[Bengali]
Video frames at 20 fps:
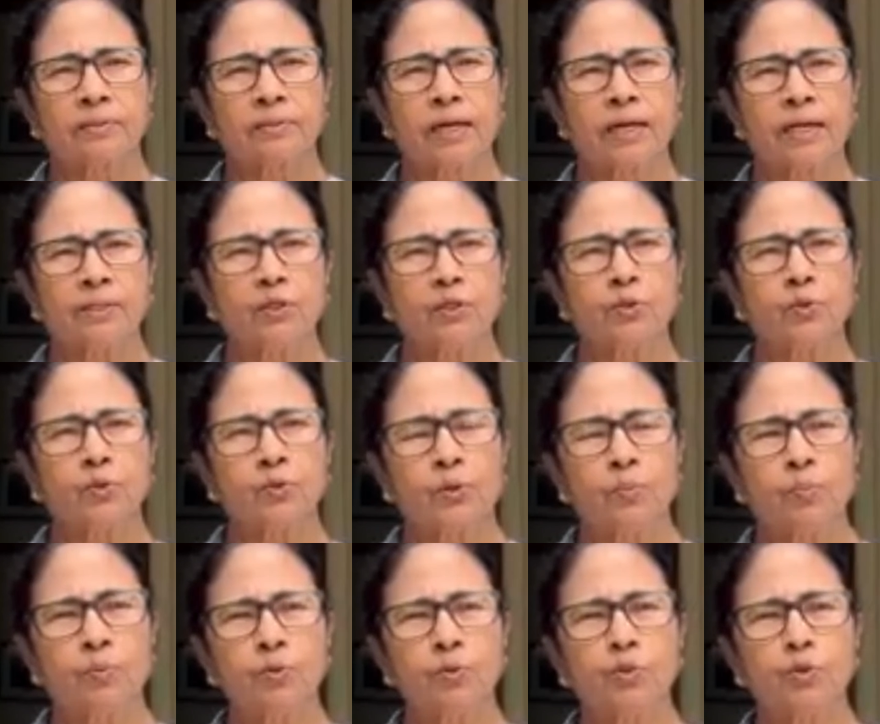তারা
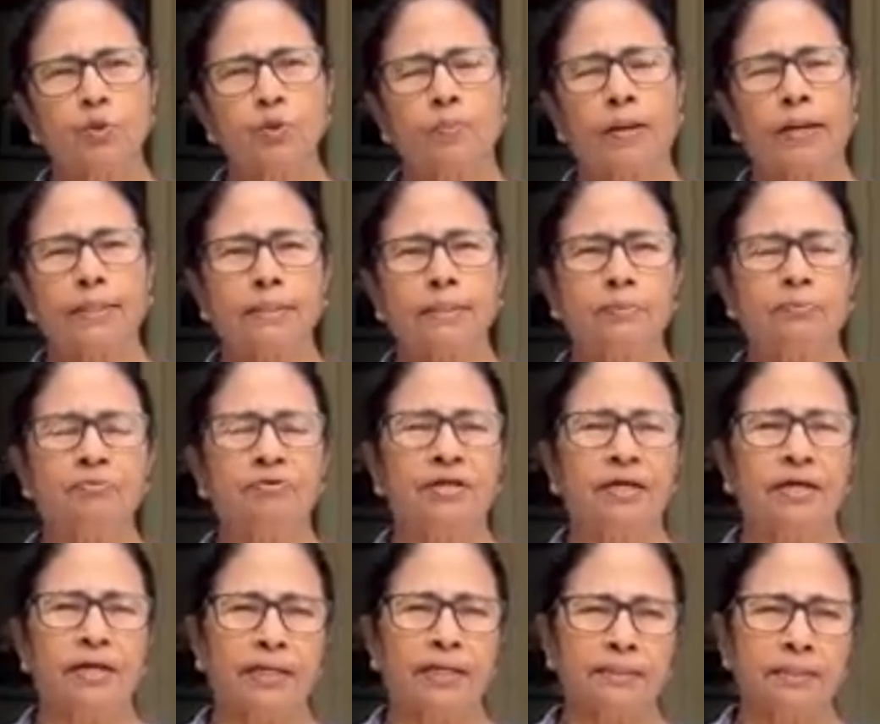যতক্ষণ পর্যন্ত বাড়িতে
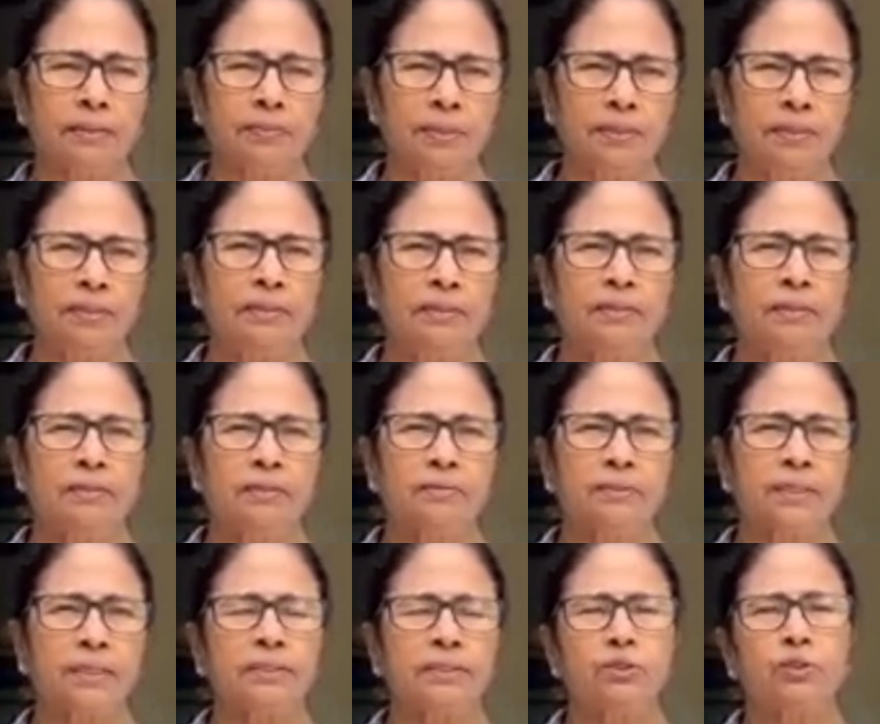ফিরে না যাবে
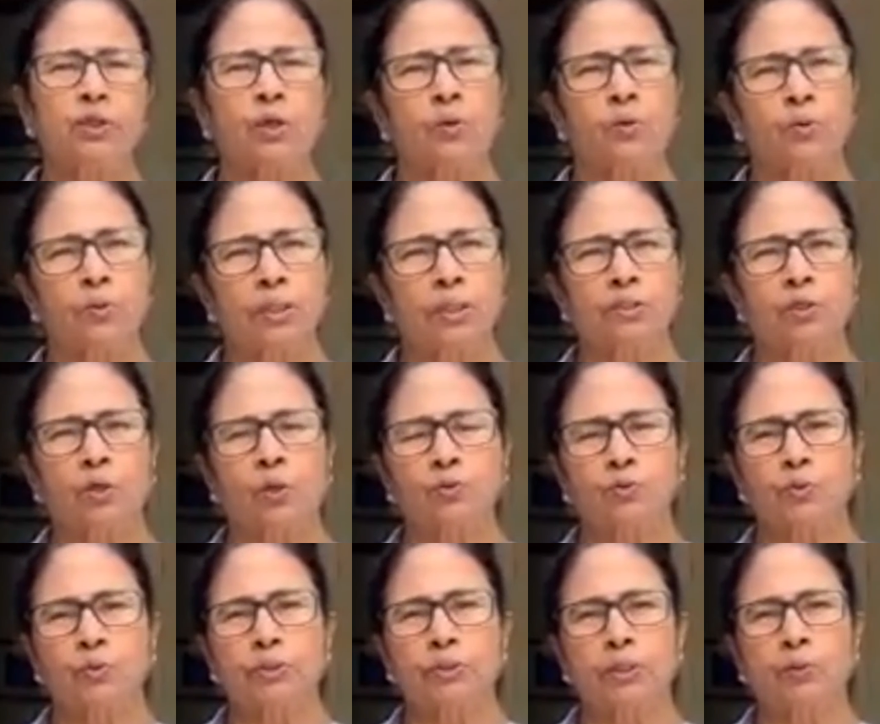তাদের সকলকে
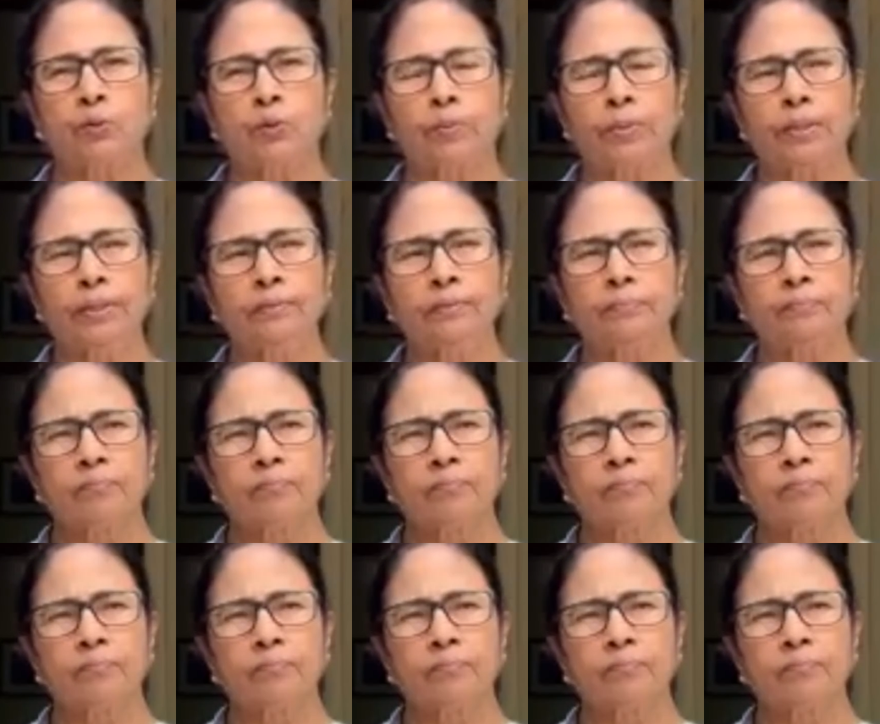সহযোগিতা করবেন